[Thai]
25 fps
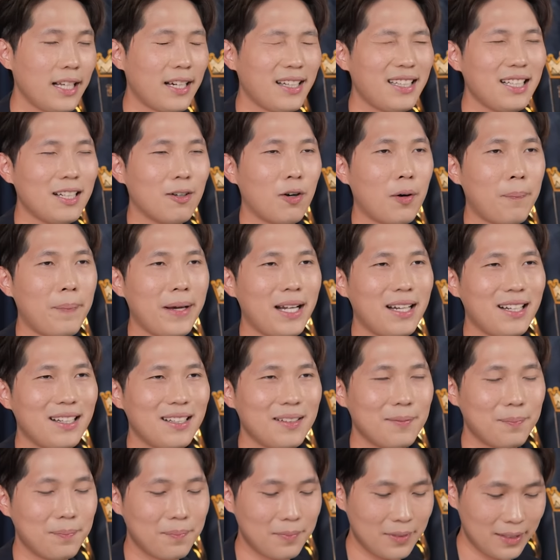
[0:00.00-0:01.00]
นี่ก็ถือว่าเป็น
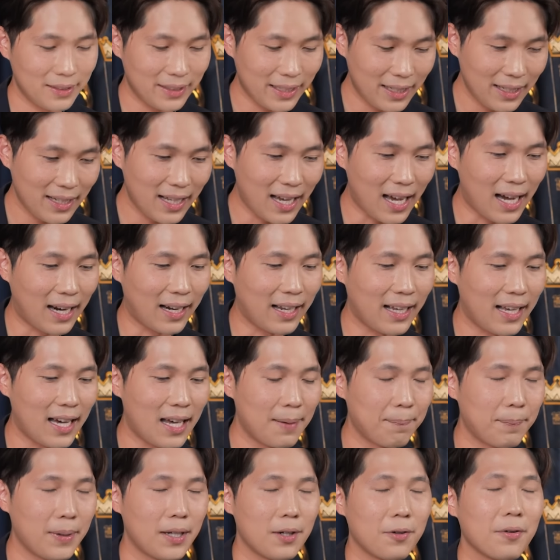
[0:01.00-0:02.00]
เส้นทางใน
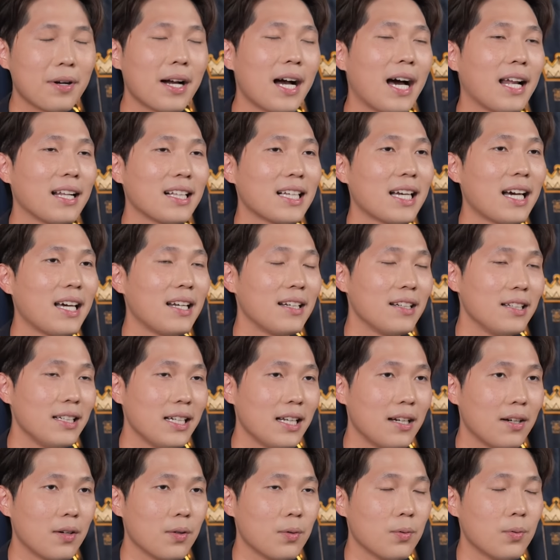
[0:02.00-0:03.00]
การเปิดโอกาสการ
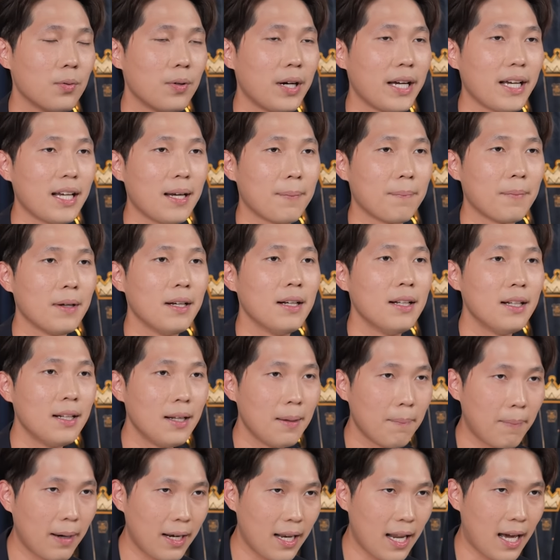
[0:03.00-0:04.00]
เรียนรู้ให้กับ
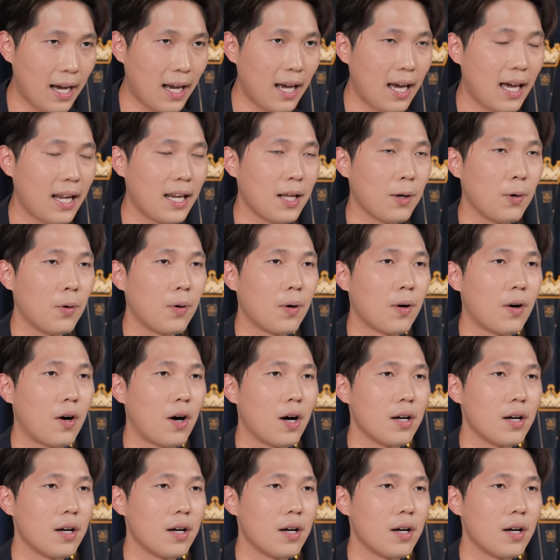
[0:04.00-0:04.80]
พนักงานในองค์ก